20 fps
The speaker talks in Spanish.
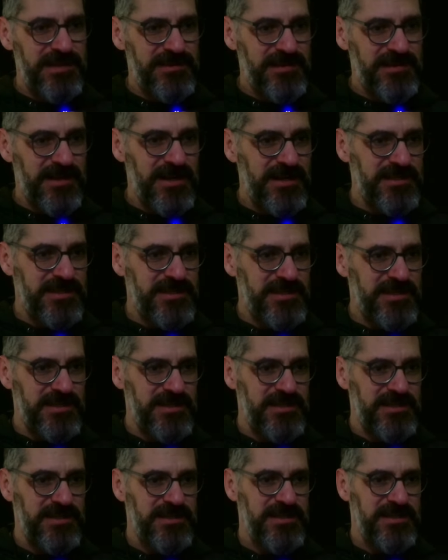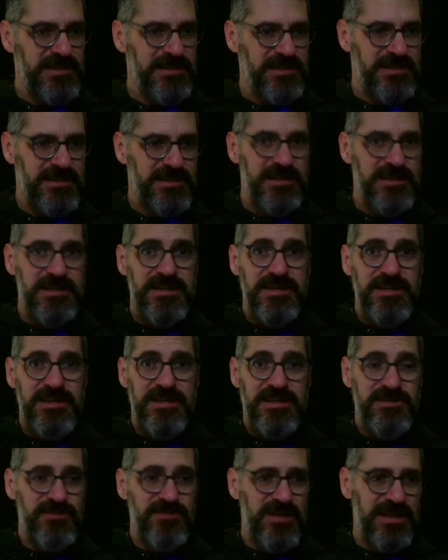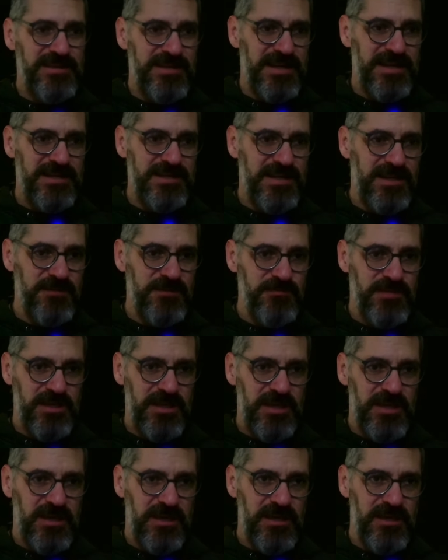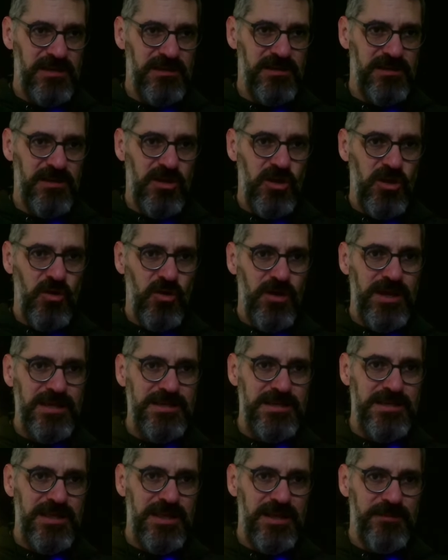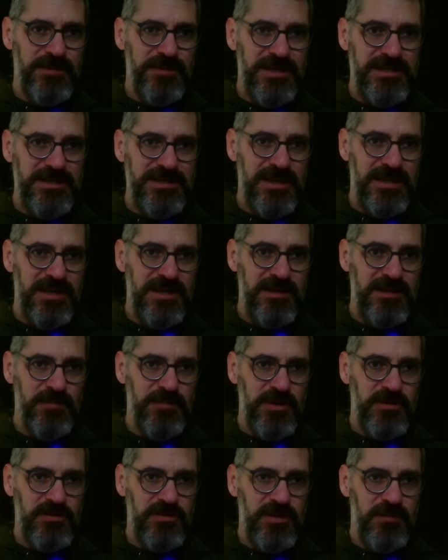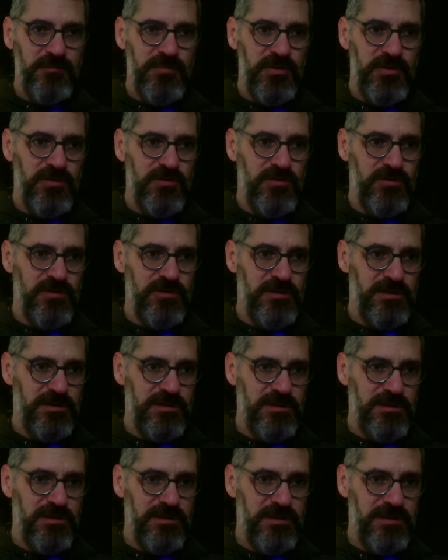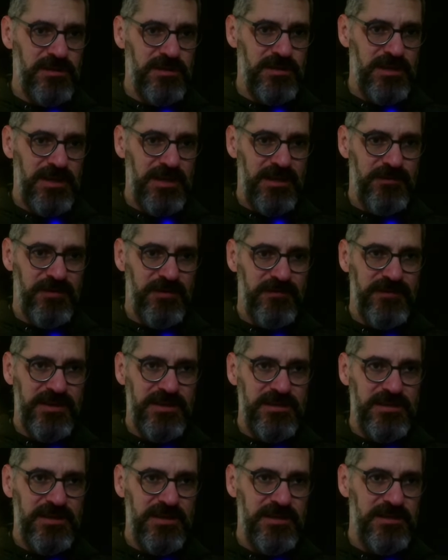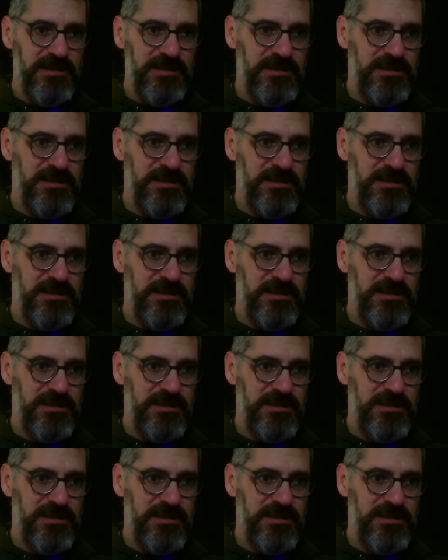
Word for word: Trust, es una Cam que no es la más cara, pero tampoco es la más barata.